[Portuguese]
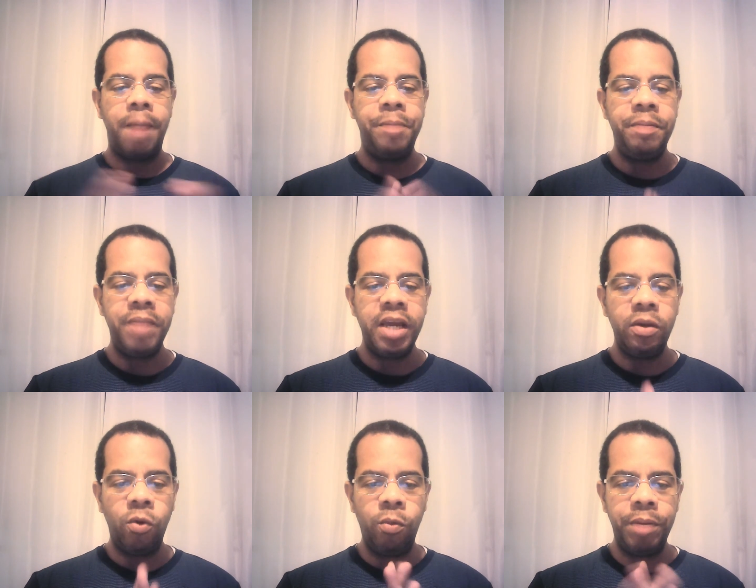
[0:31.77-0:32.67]

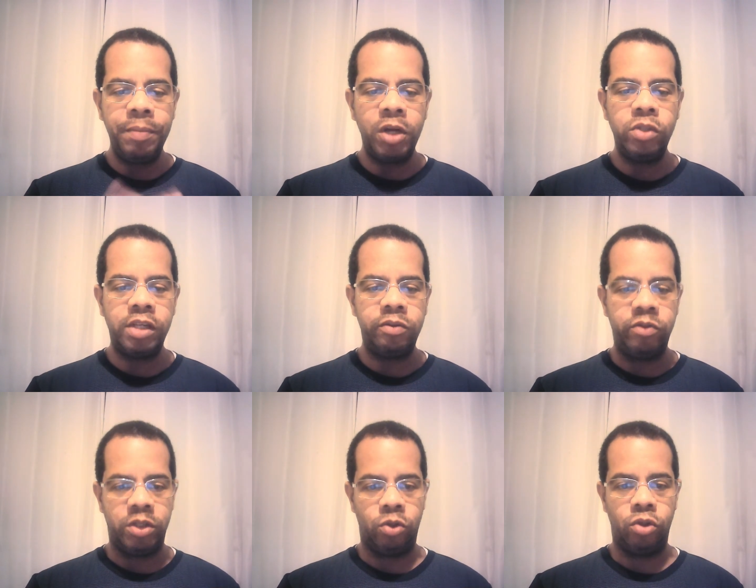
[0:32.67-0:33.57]
Primeir, o primeiro dos
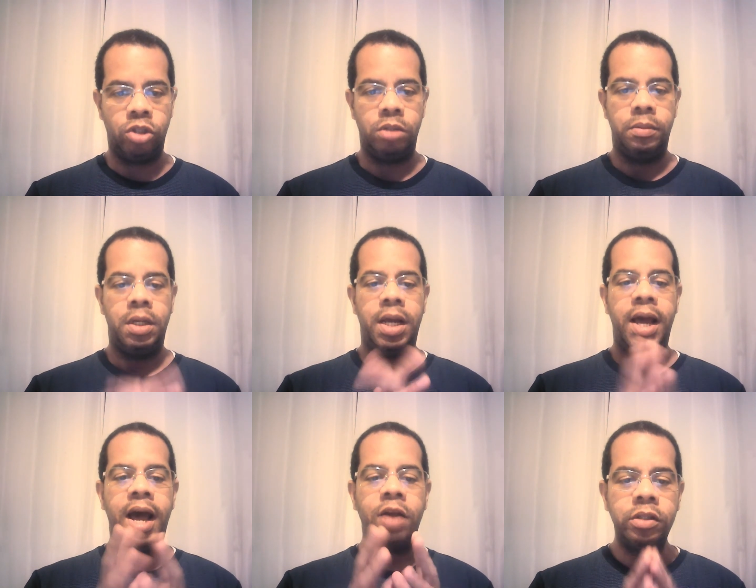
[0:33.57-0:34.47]
avisos.
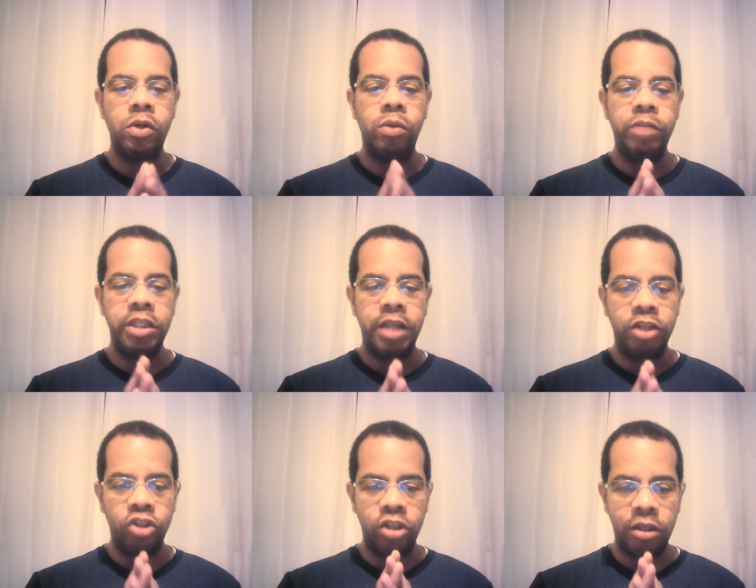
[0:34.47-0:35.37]
A nossa
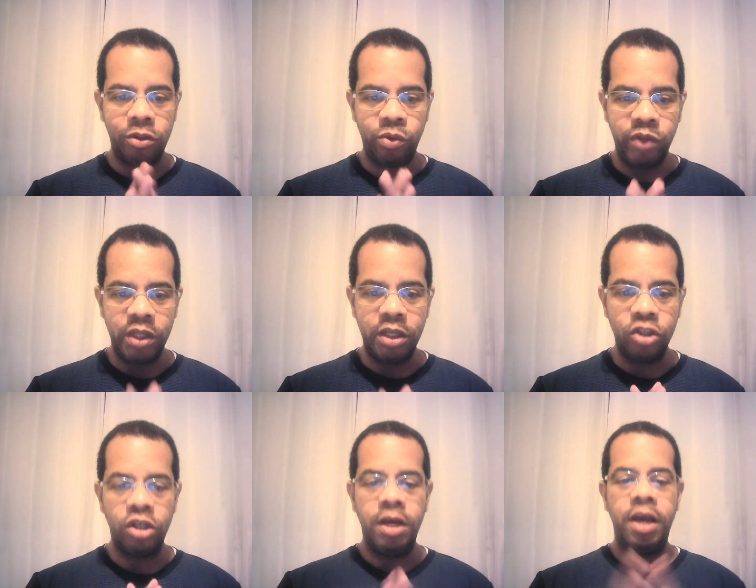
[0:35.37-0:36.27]
comunidade Gerando
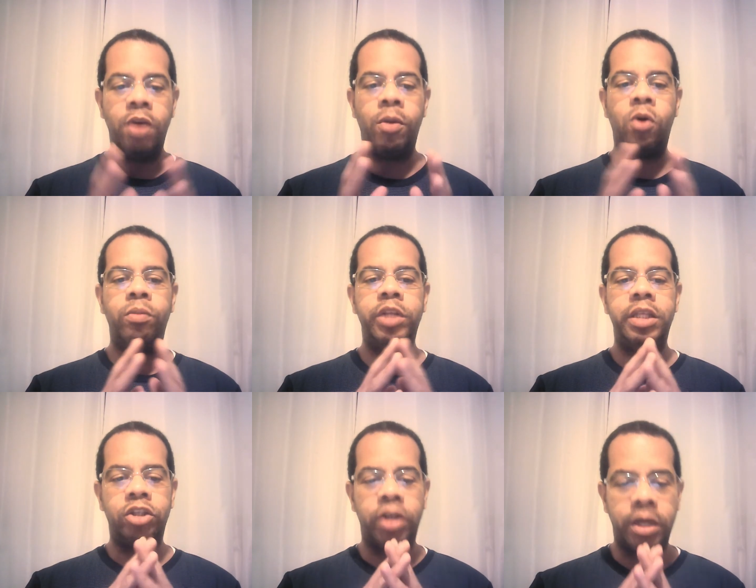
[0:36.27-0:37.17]
Vidas é uma
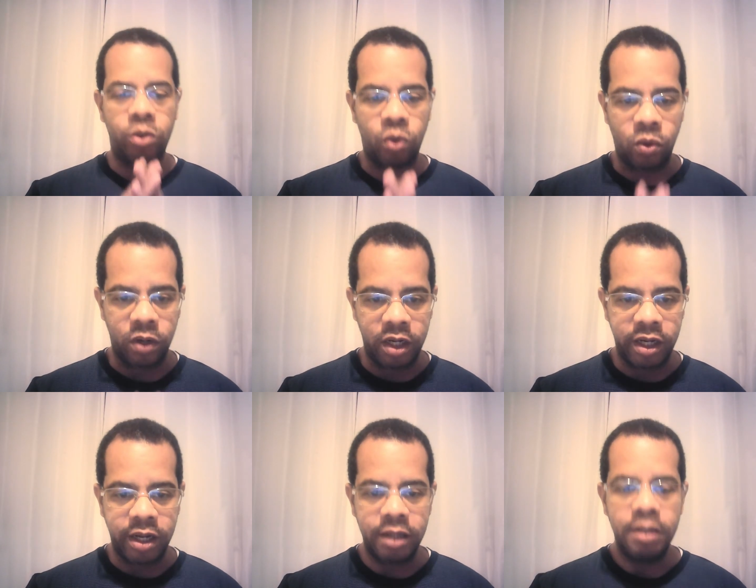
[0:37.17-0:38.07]
comunidade
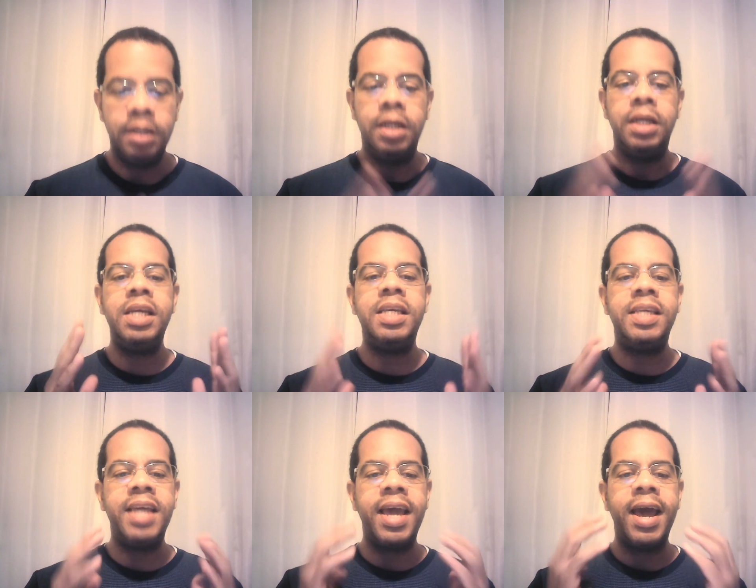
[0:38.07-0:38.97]
católica e
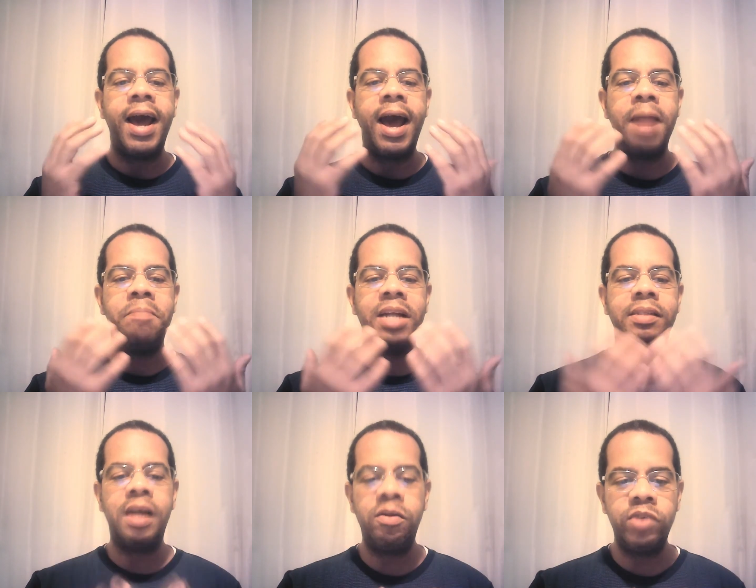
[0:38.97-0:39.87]
quer
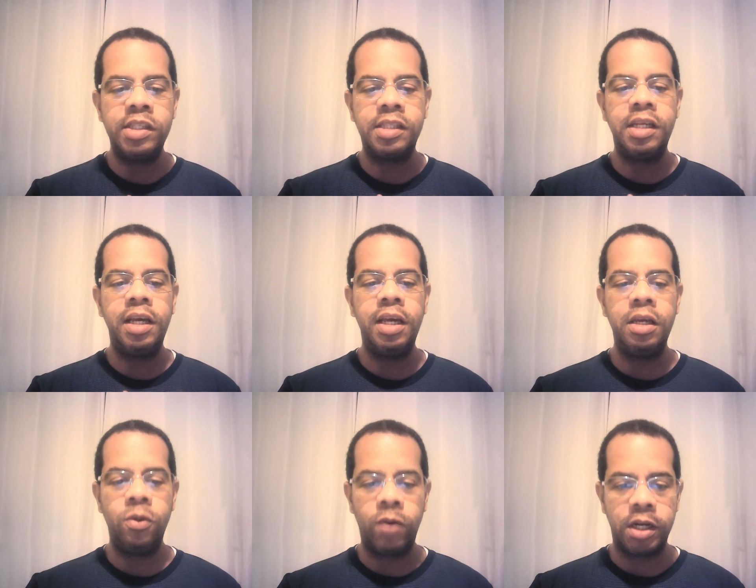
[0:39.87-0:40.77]
abraçar você
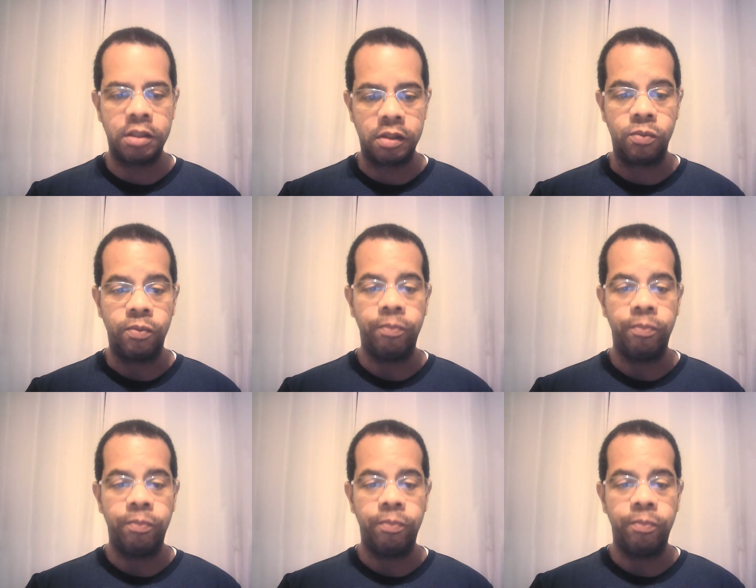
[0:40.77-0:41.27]
em oração.